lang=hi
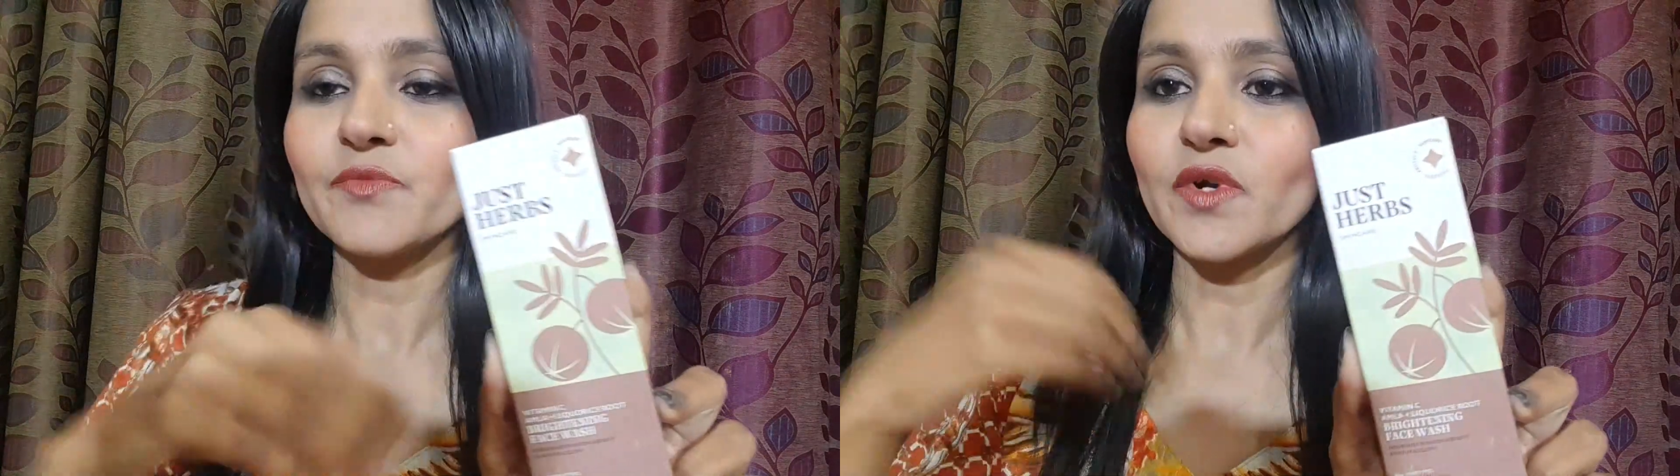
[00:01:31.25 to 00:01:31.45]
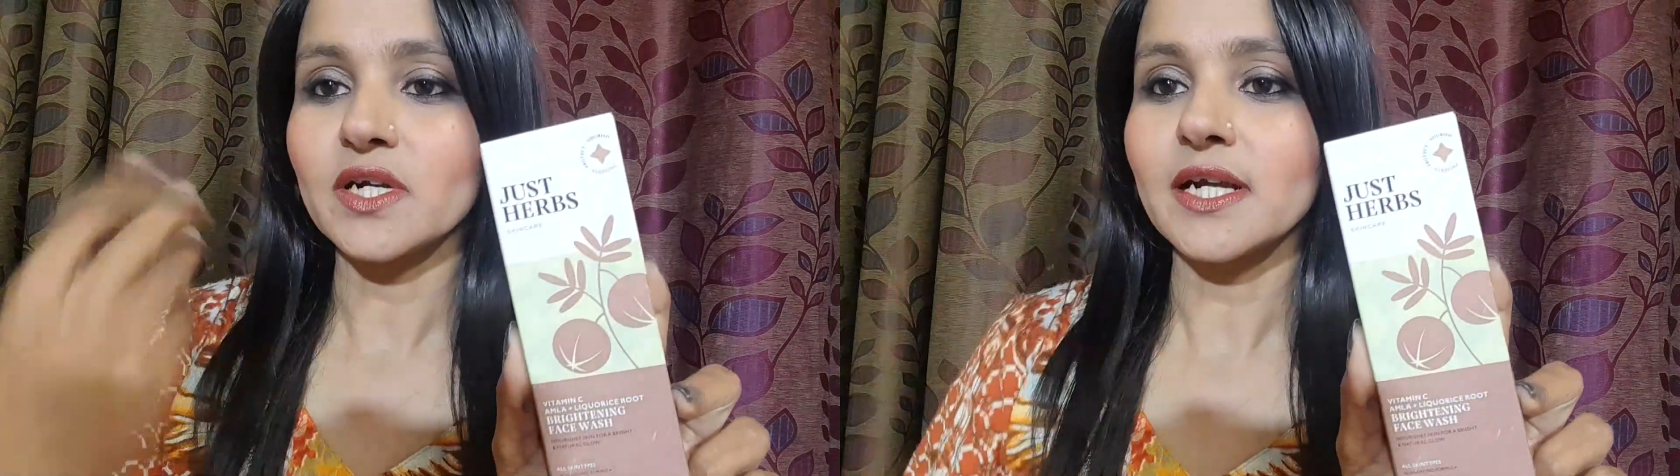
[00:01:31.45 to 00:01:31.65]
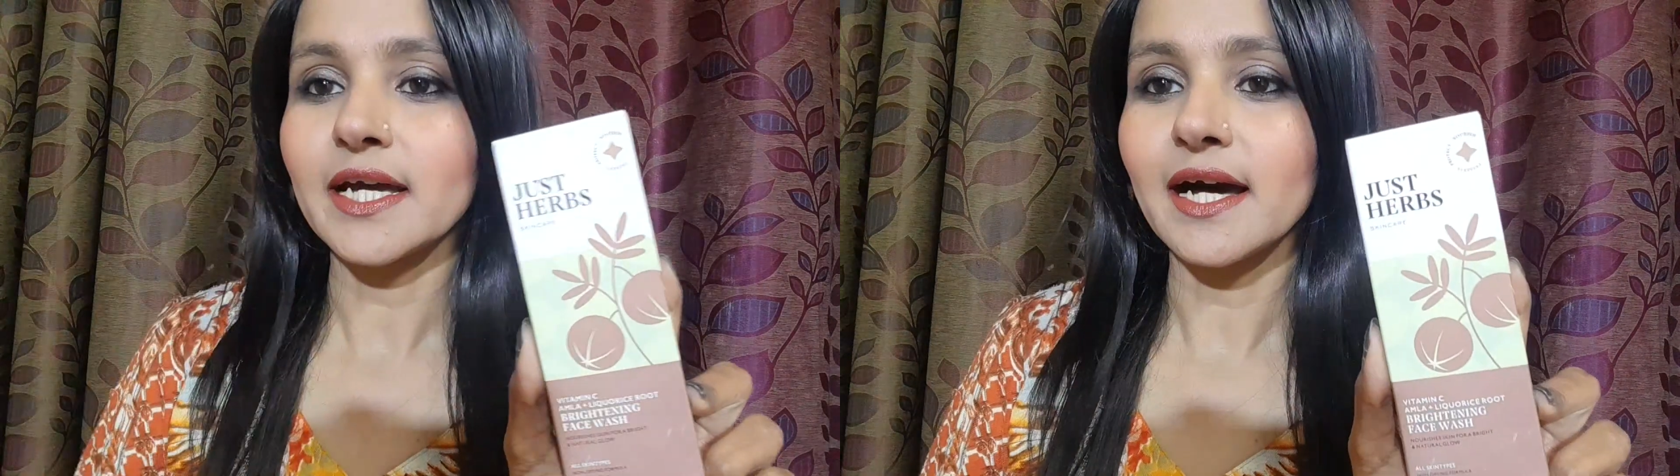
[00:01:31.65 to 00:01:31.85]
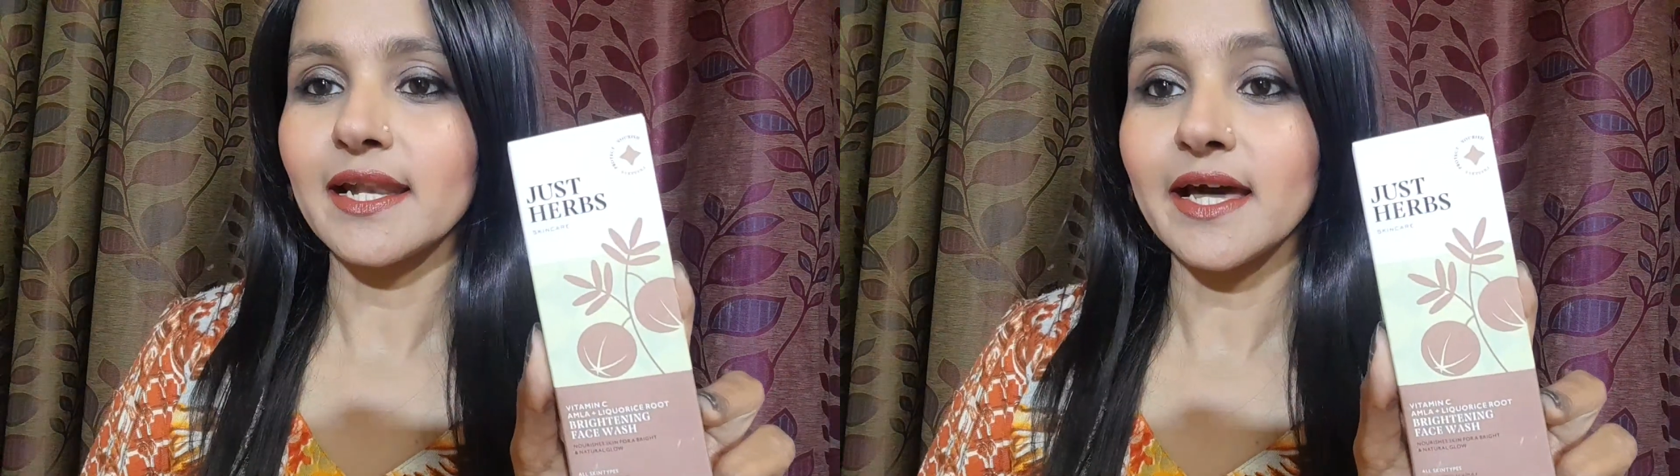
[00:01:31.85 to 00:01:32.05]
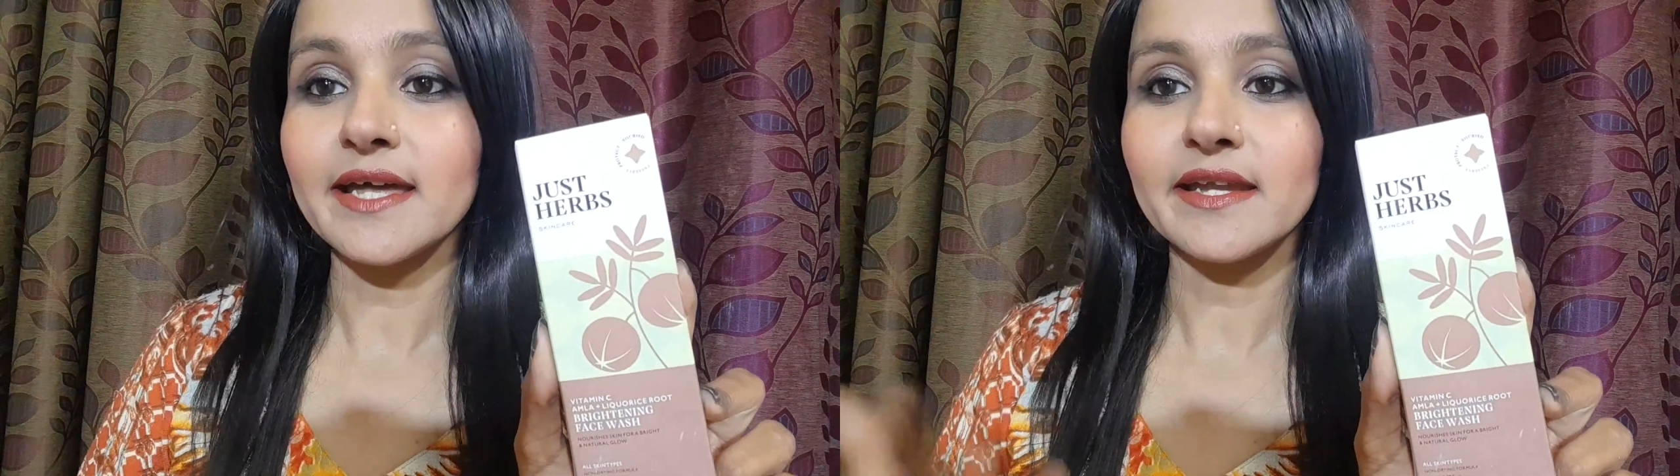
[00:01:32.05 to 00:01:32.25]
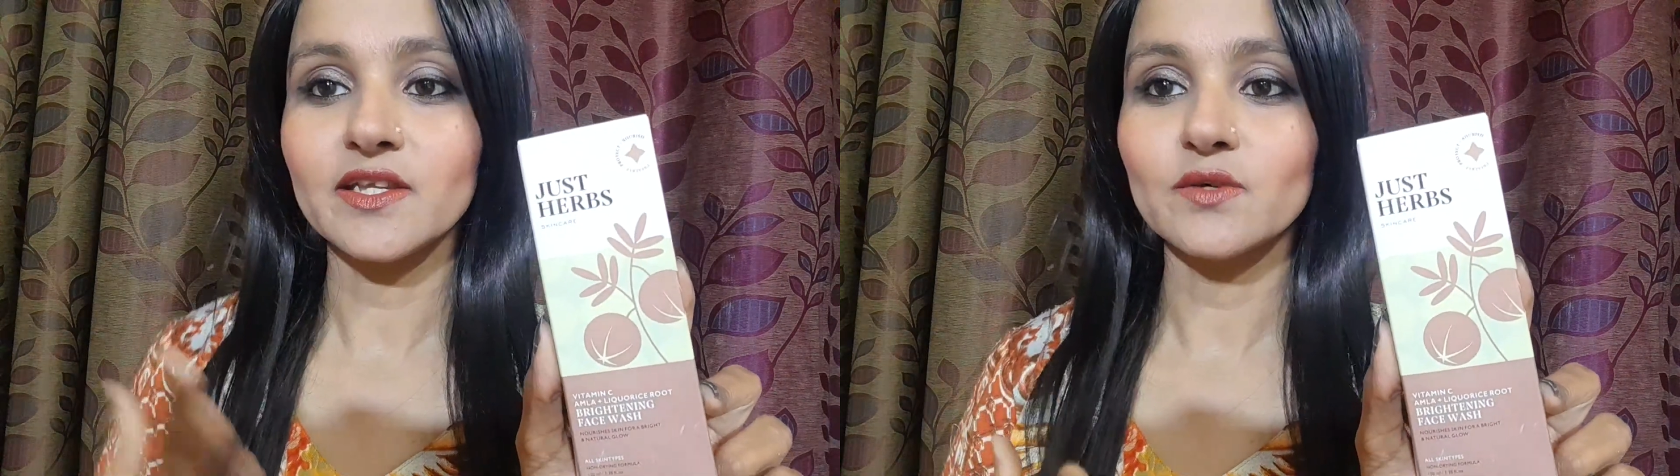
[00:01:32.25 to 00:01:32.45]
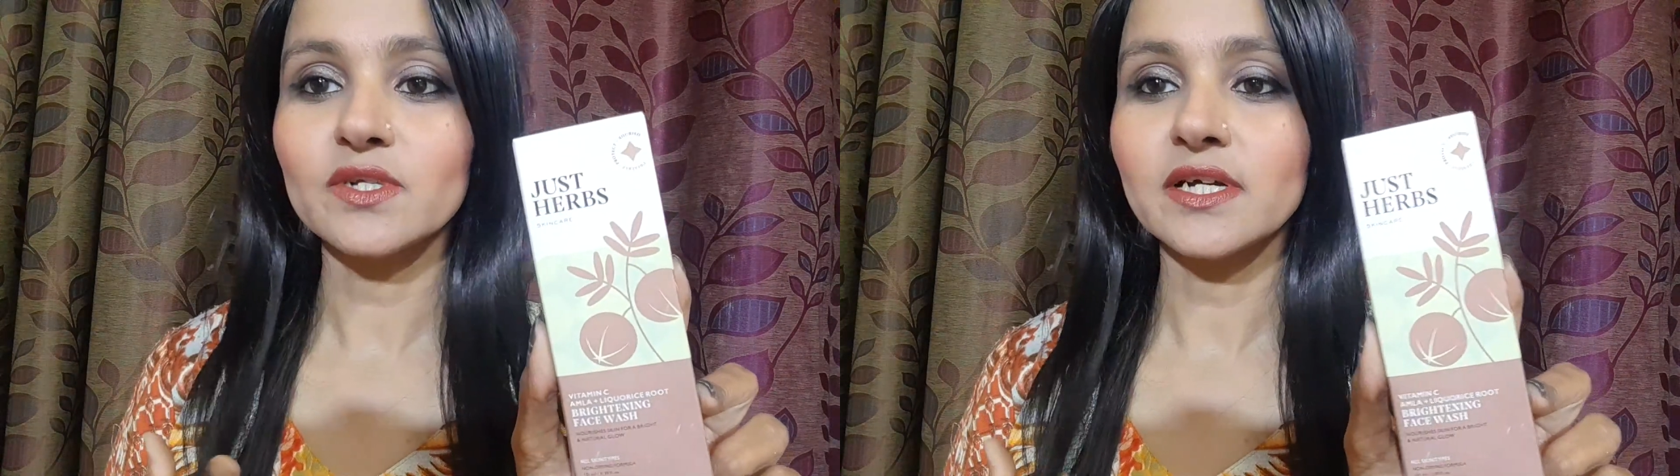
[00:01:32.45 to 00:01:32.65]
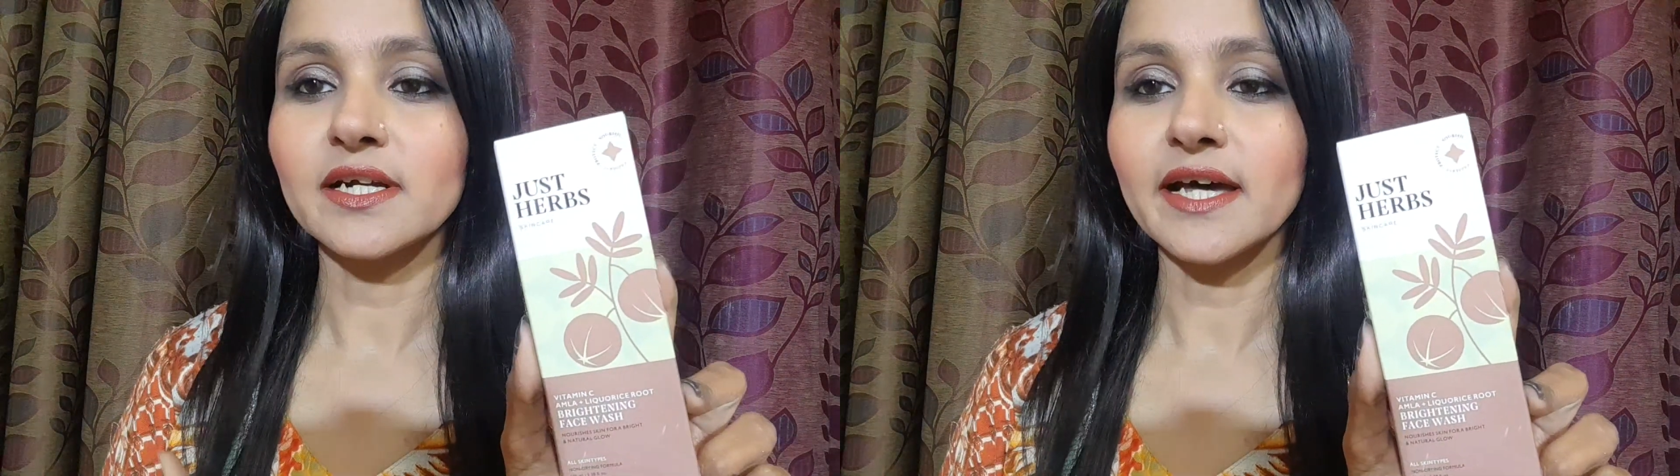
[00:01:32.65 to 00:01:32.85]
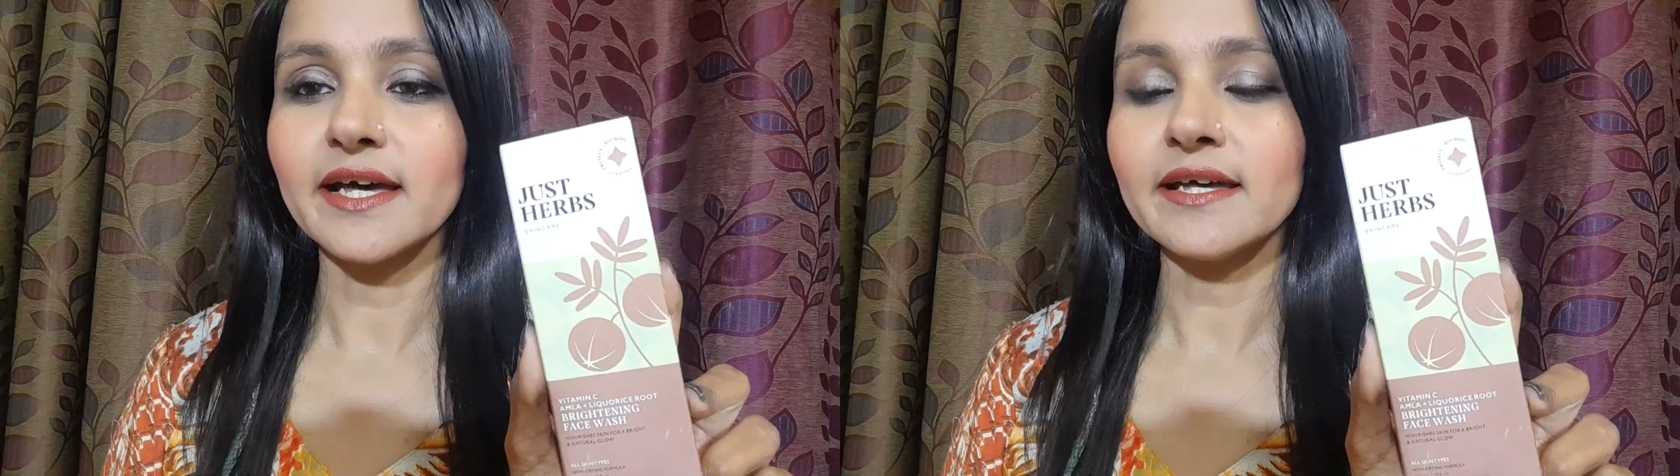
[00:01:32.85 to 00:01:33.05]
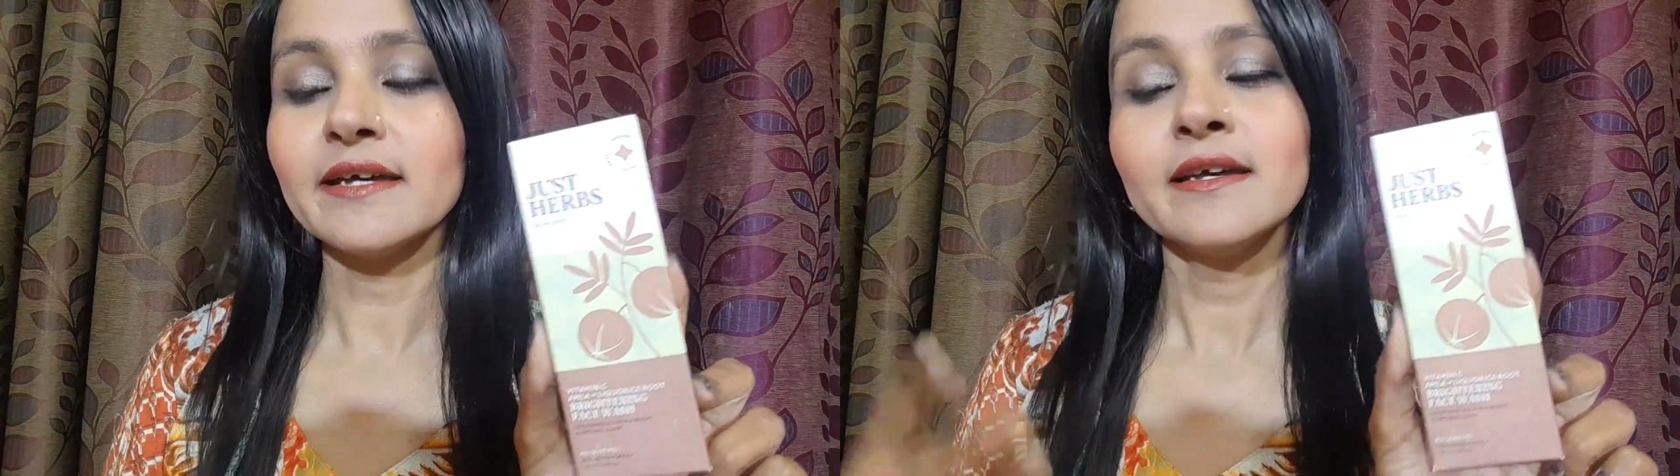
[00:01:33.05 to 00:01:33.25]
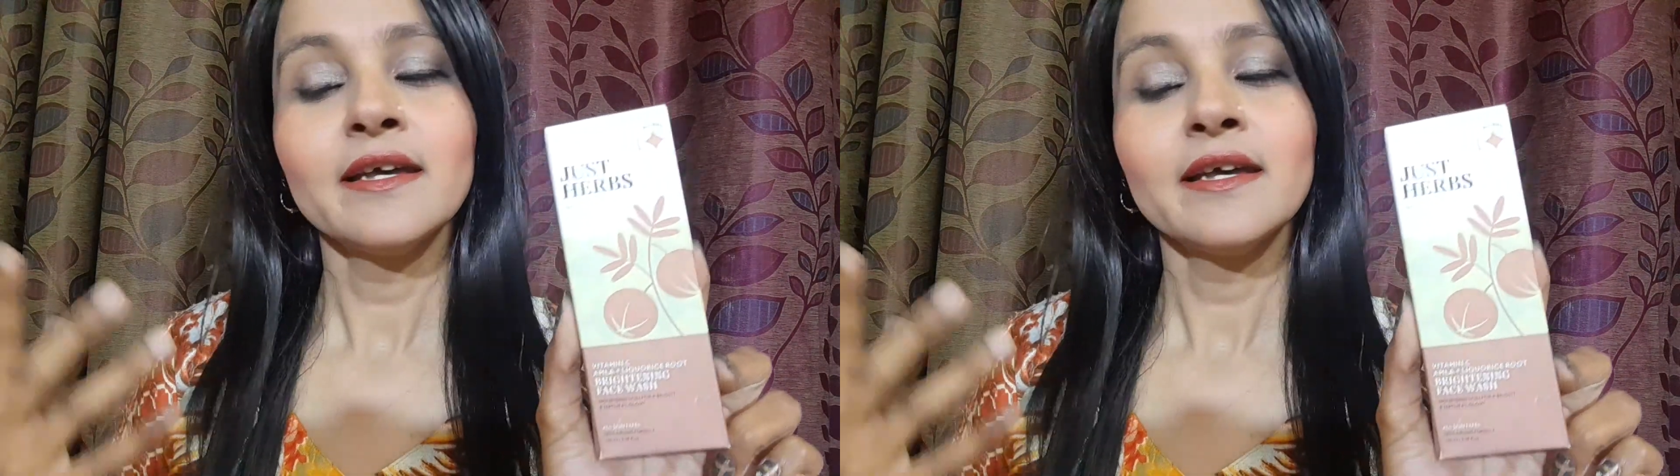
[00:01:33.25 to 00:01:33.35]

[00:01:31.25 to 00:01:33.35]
प्रोडक्ट निकालना है एंड यूज़ करना है